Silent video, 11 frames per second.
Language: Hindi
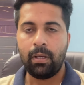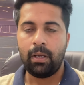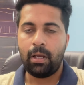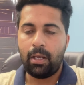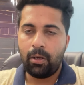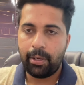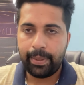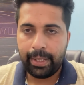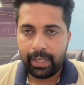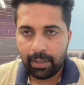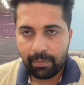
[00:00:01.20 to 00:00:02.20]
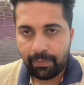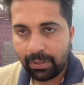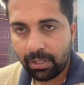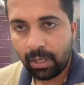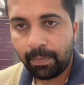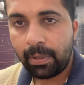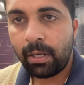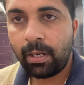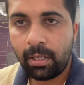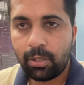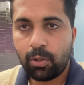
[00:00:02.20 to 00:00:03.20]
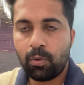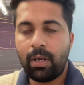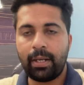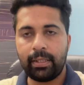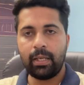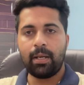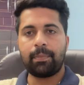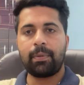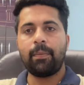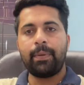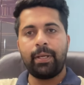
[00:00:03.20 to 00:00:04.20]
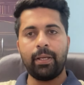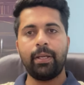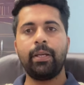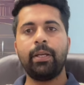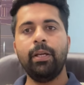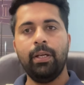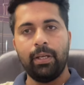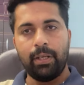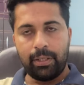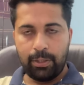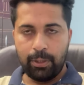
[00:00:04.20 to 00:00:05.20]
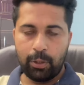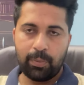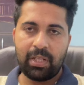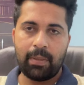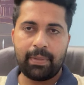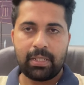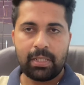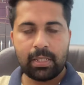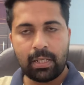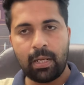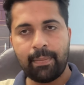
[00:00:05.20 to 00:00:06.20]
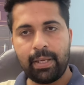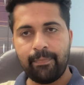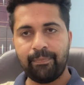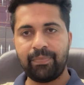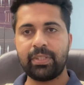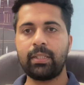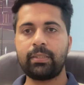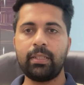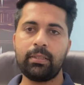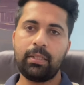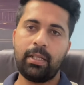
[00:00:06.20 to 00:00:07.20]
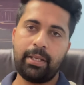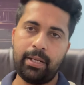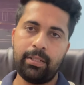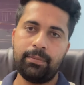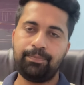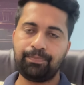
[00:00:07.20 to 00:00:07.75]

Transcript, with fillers: हेलो एवरीबॉडी एक बार फिर से आपका स्वागत है आपके अपने यूट्यूब चैनल पर जिसका नाम है सक्सेस हरियाणा